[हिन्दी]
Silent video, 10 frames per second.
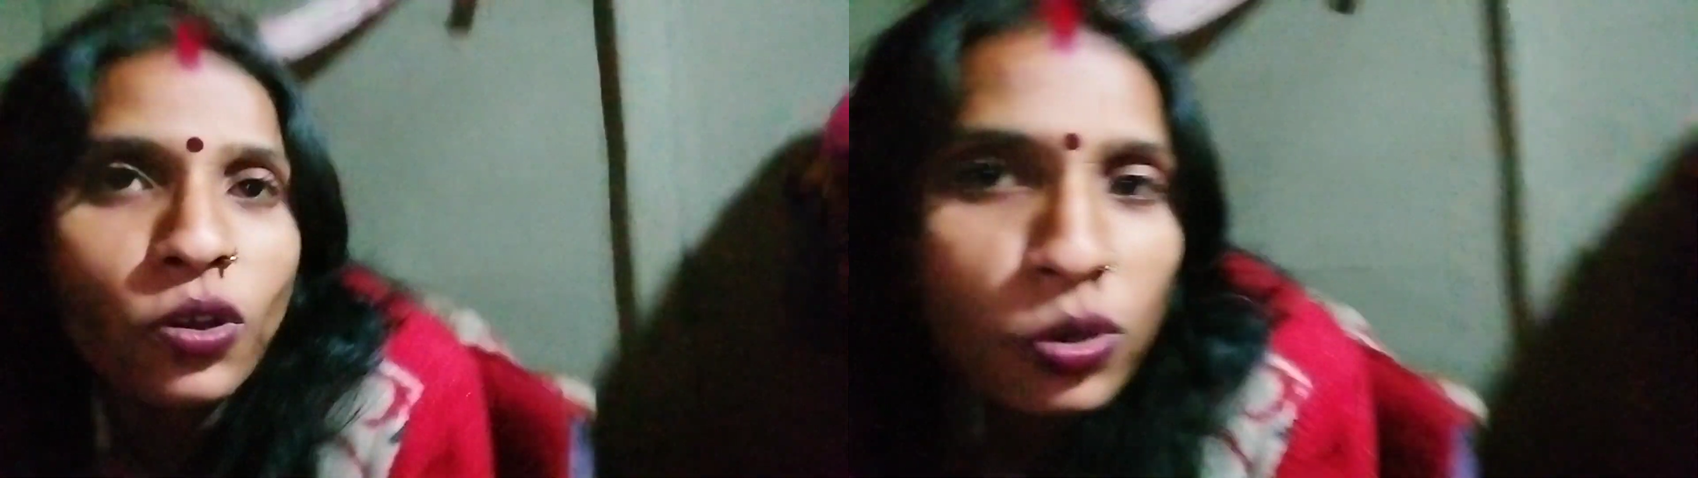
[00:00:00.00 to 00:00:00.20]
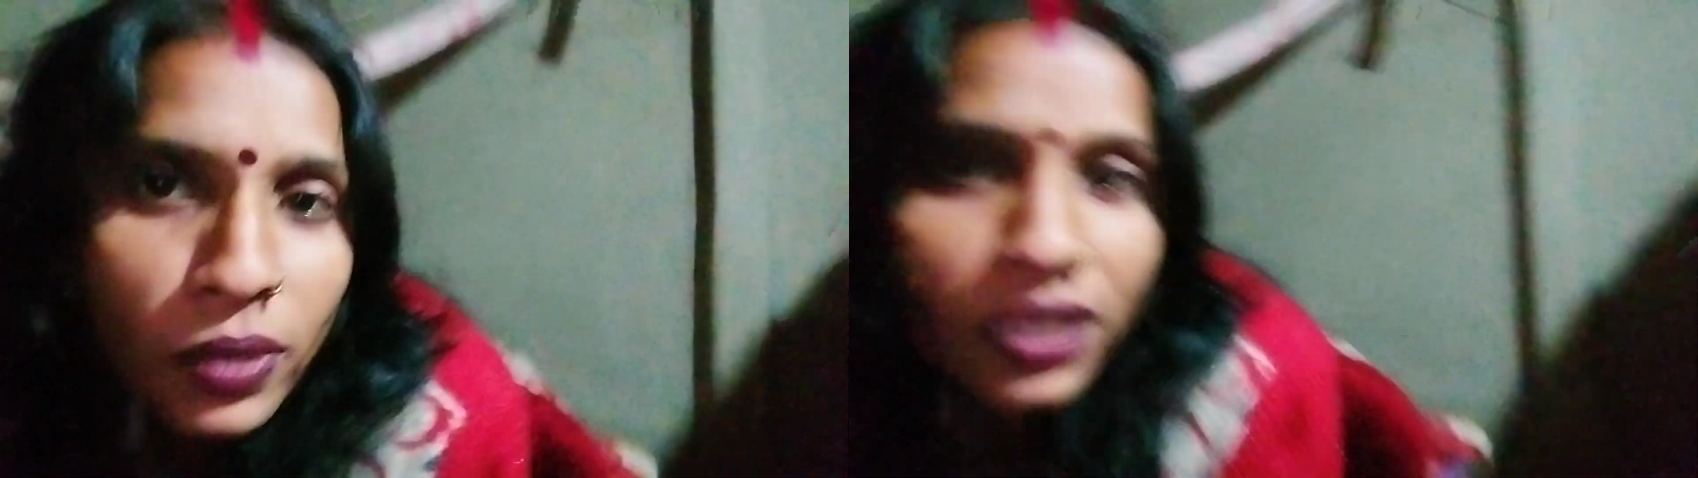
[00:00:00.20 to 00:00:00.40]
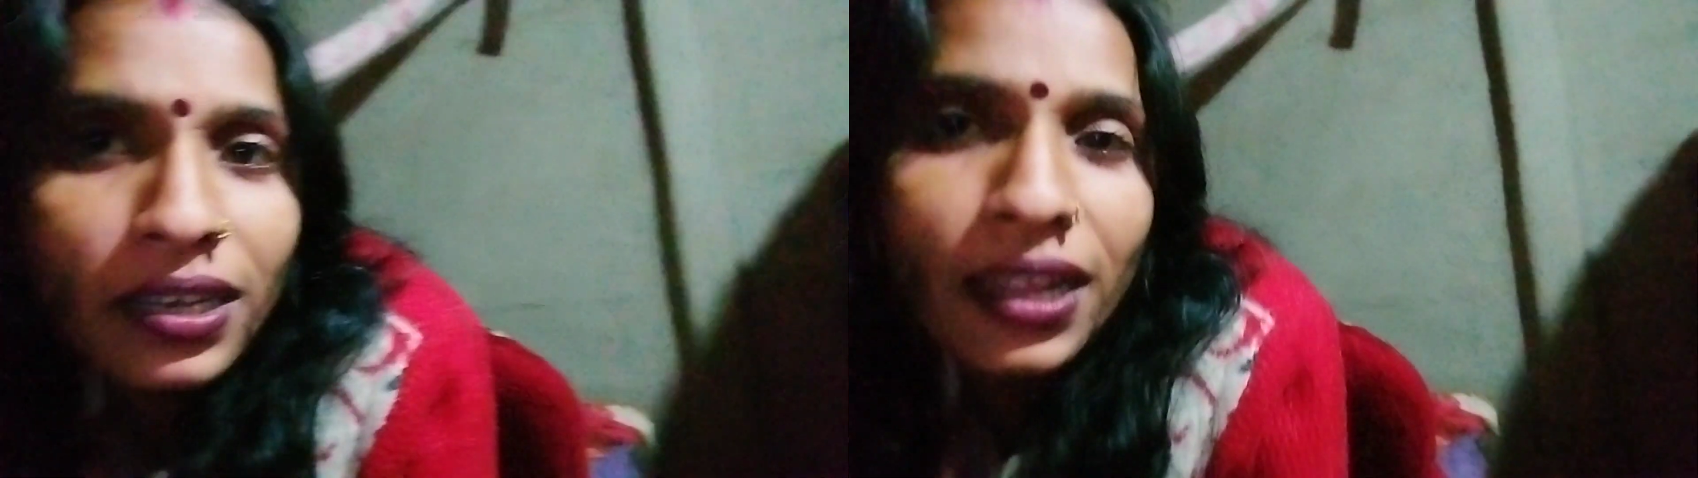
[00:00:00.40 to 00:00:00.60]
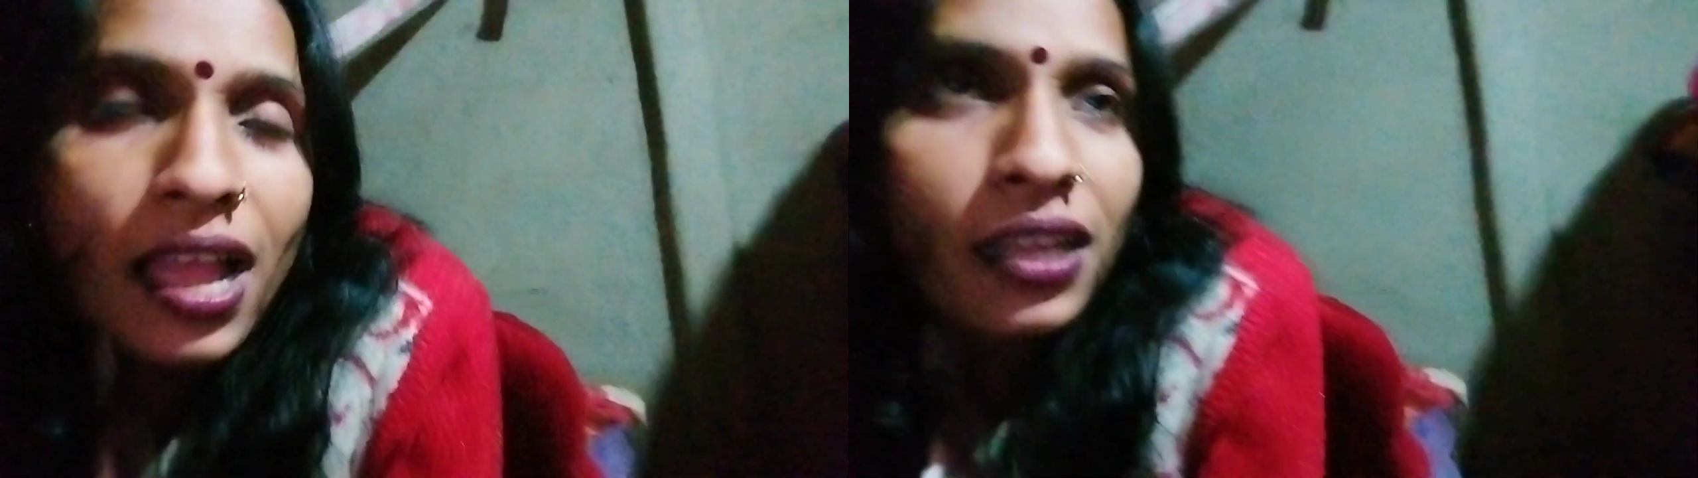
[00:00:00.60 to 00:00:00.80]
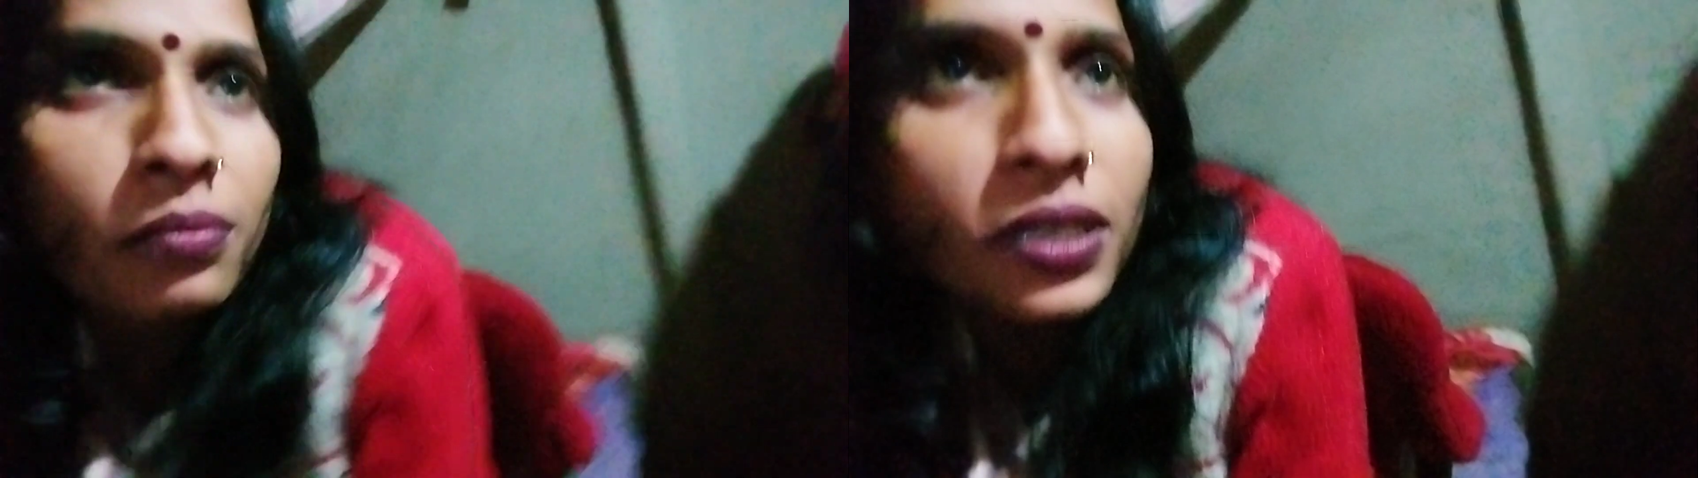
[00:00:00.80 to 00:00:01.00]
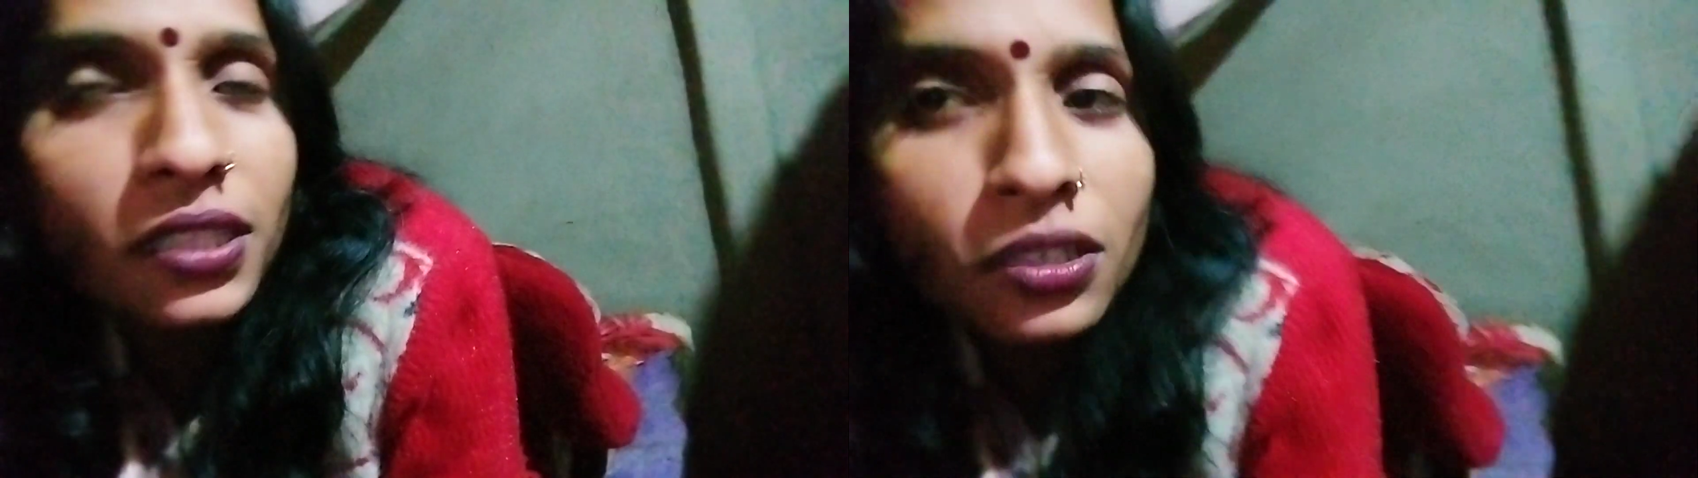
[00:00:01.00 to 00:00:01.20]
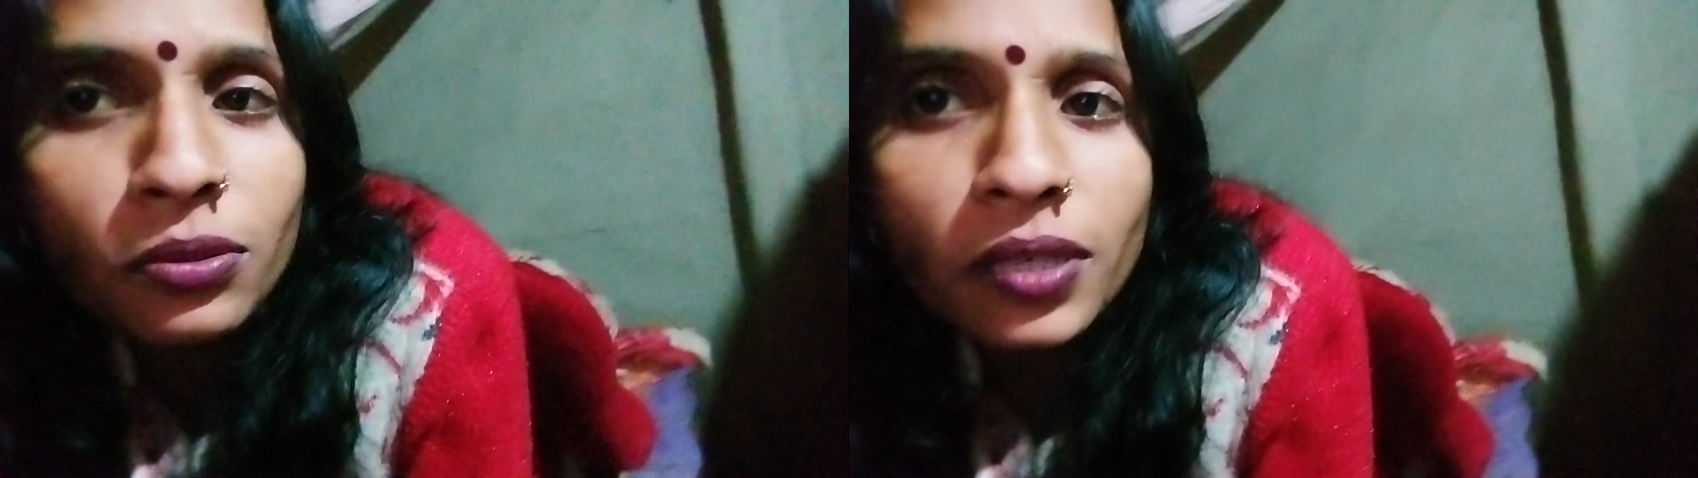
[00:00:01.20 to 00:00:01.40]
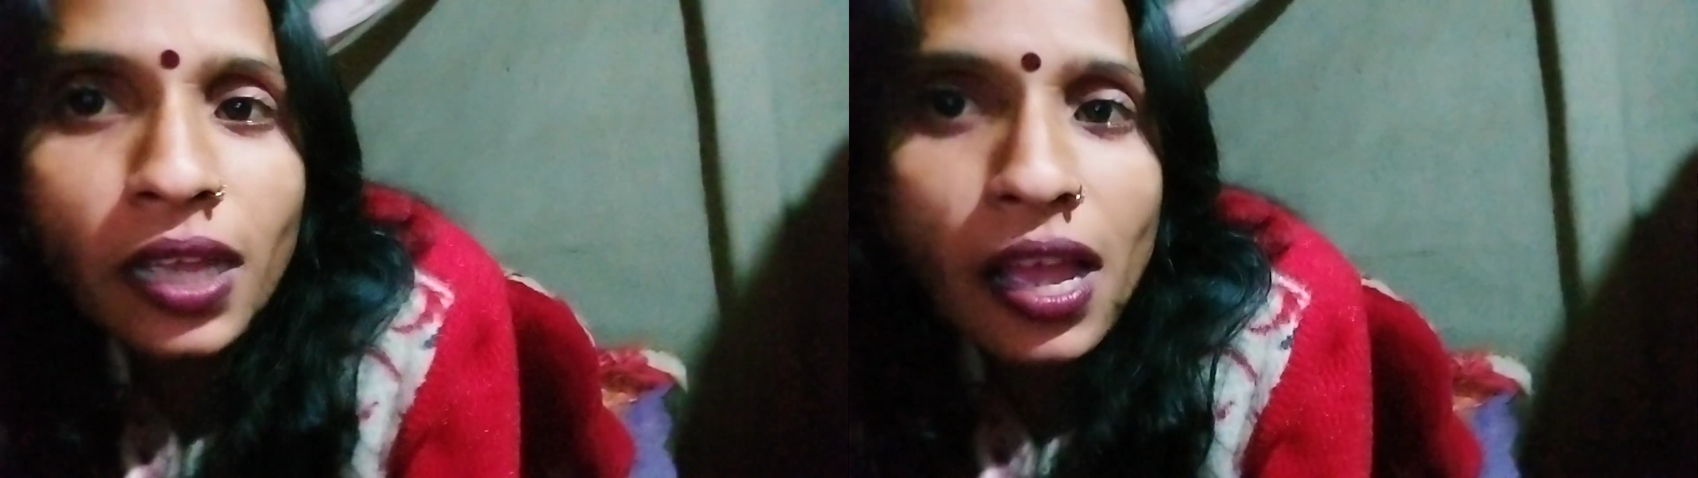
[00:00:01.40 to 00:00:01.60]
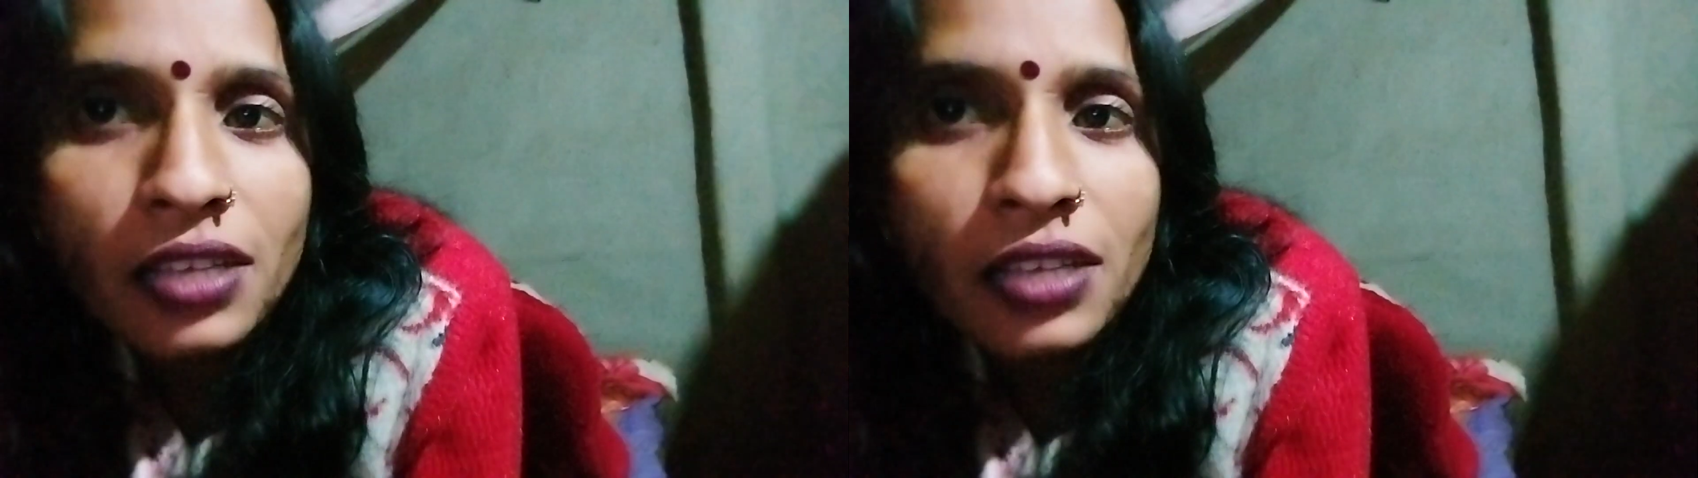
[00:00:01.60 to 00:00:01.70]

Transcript: उम्मीद लगा के बैठे हुए हैं